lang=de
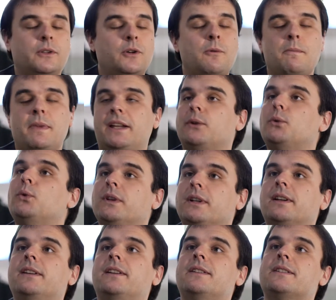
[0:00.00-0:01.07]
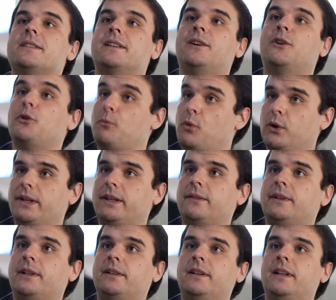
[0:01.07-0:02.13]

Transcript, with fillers: komplett unkritisch dann auch möglich war.